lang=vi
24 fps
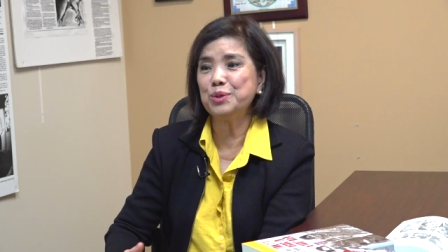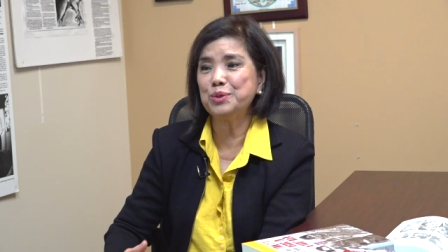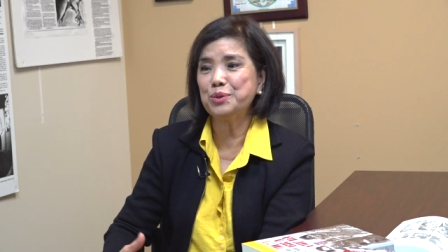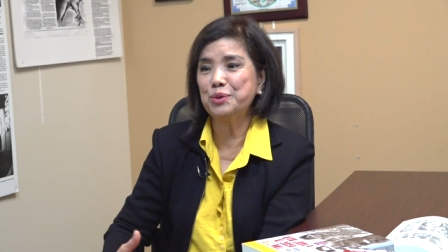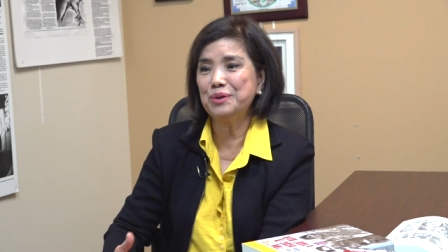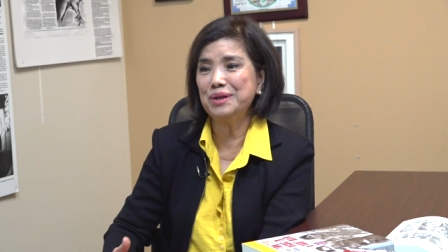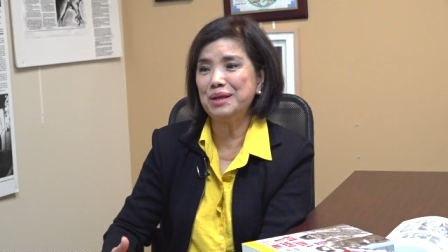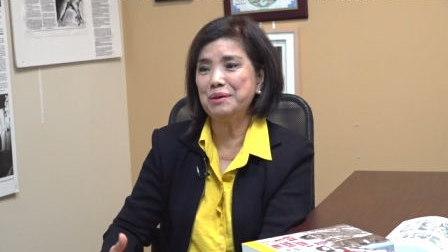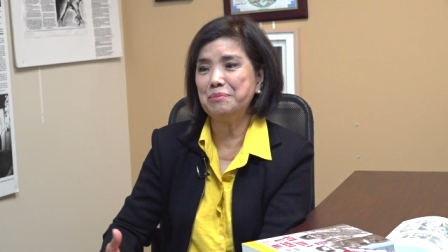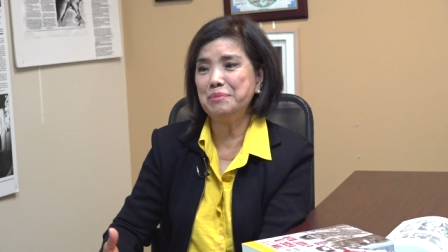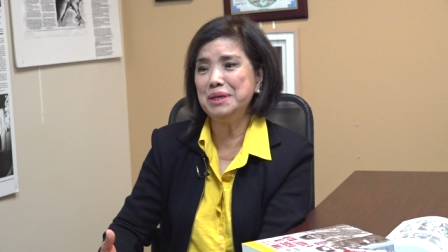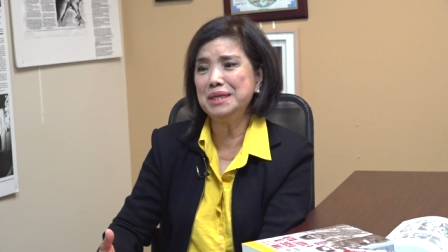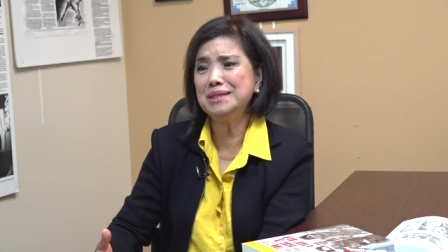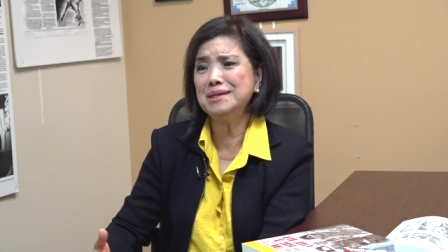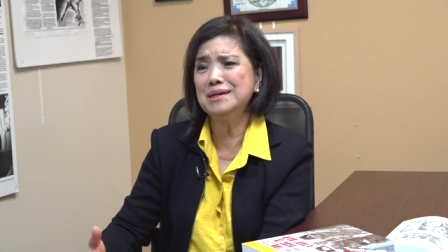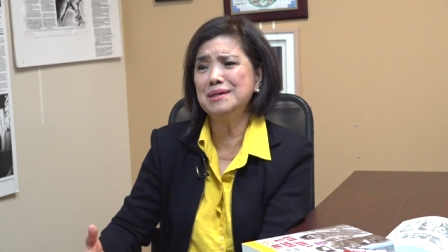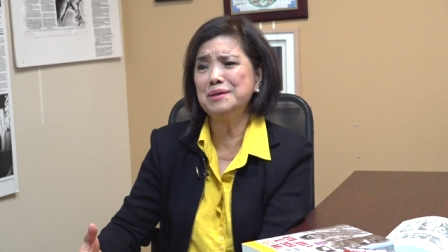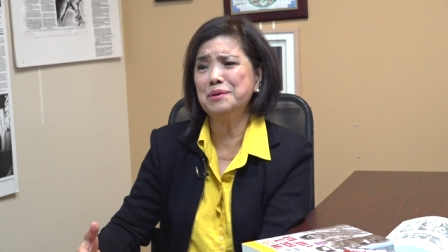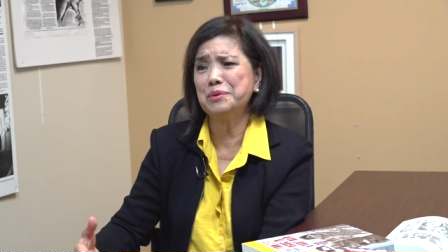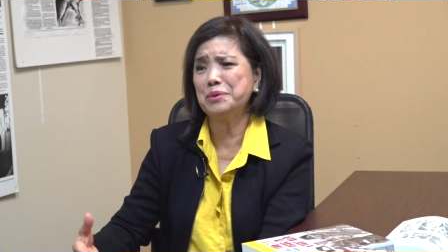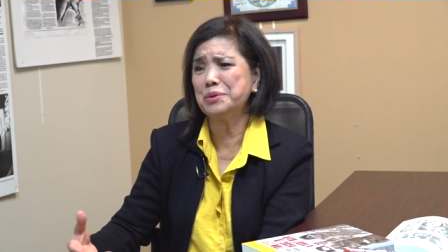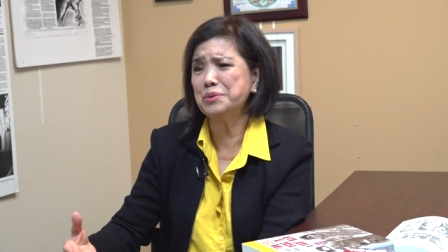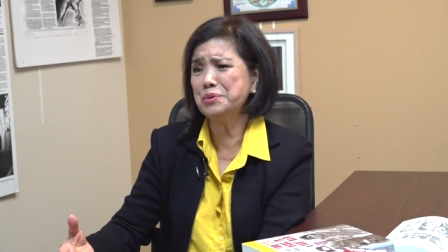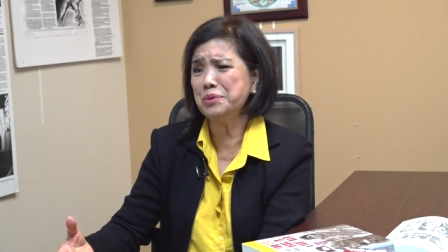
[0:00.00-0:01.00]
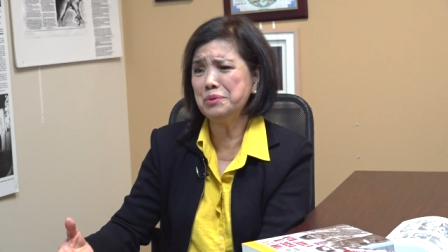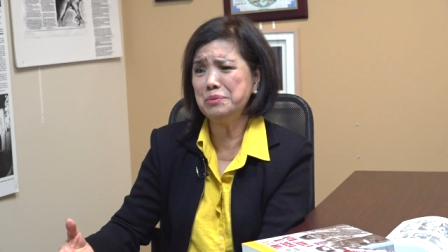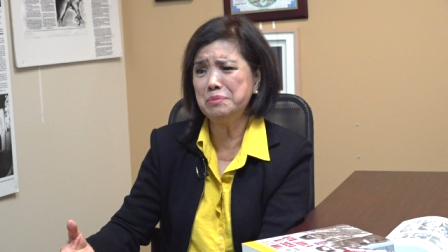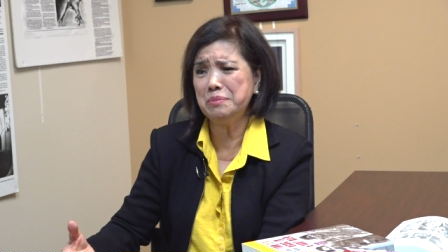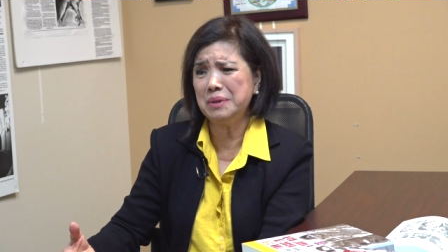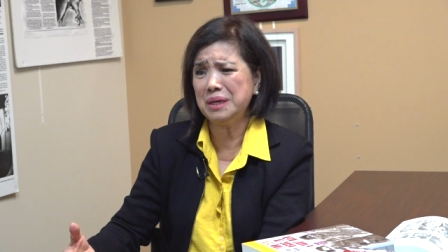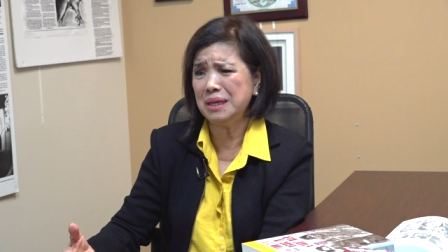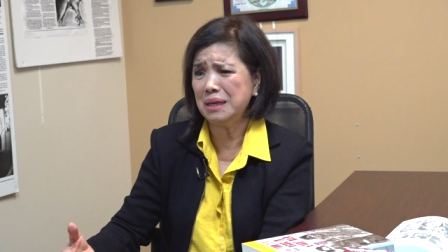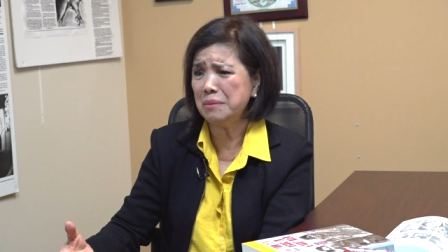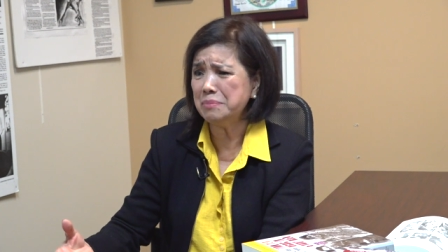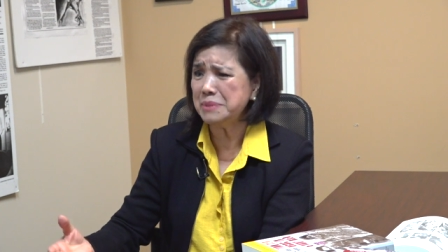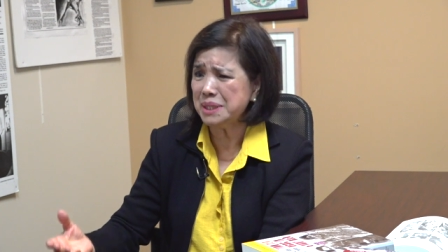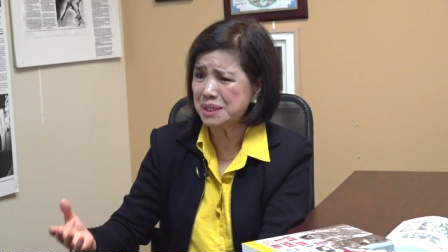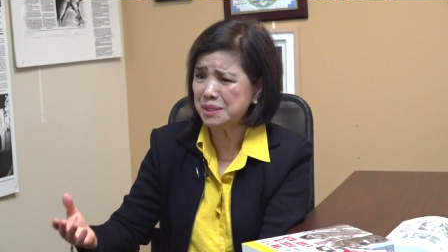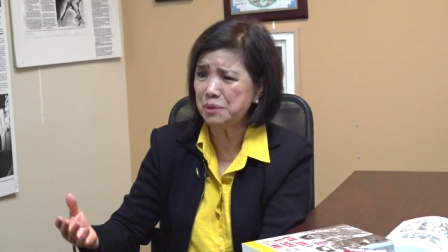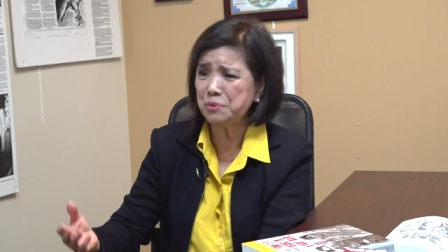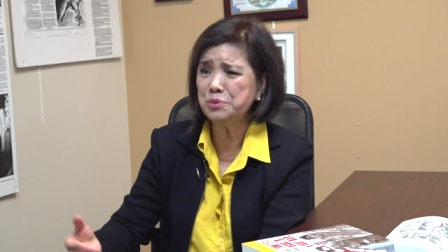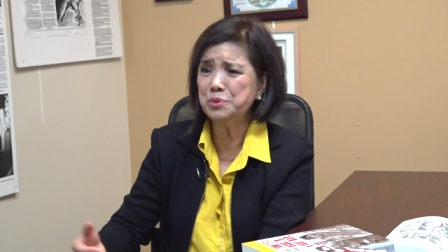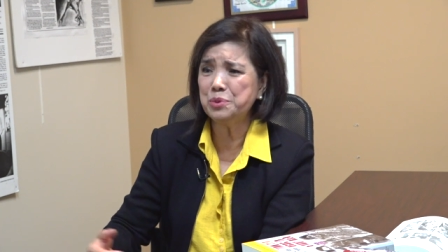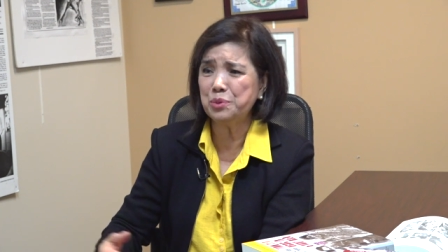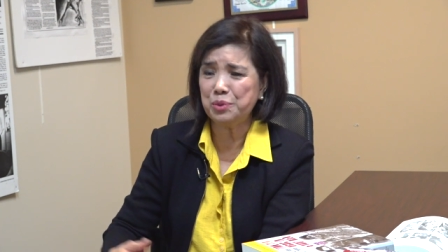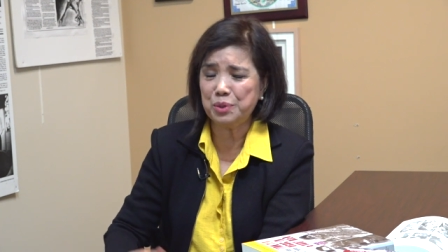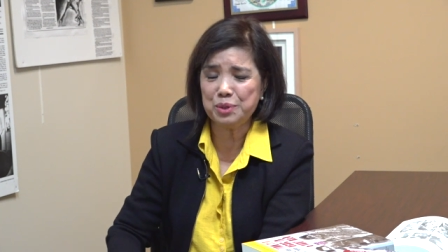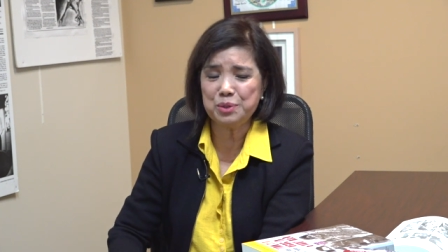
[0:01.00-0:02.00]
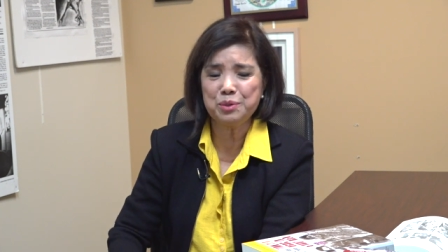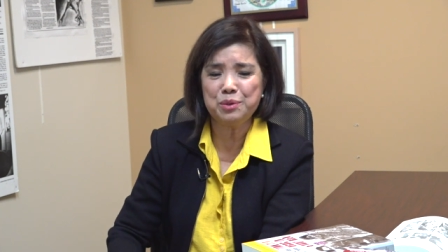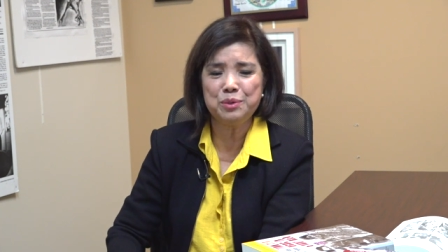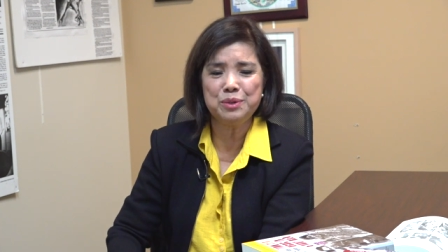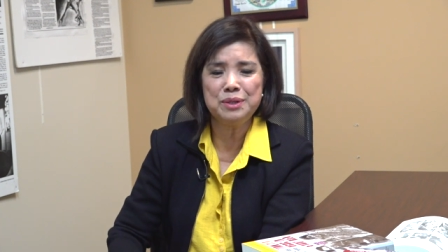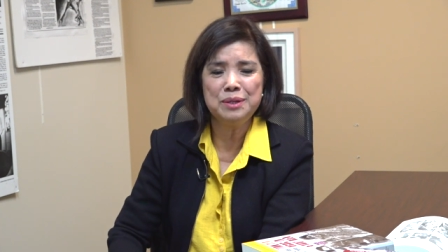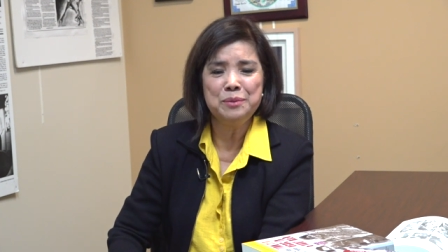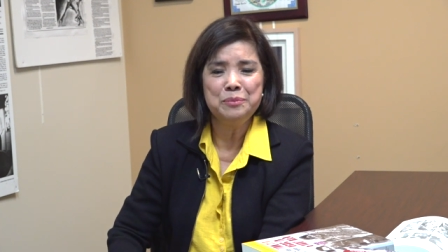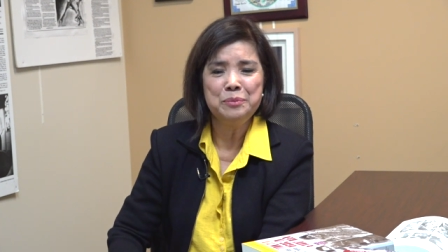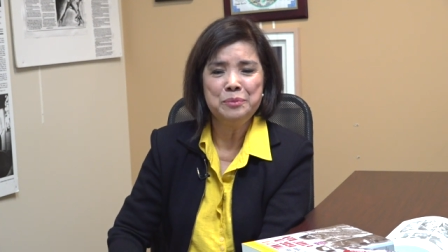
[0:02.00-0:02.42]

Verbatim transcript: tôi là bí thư rồi đó tôi 15 16 tuổi thôi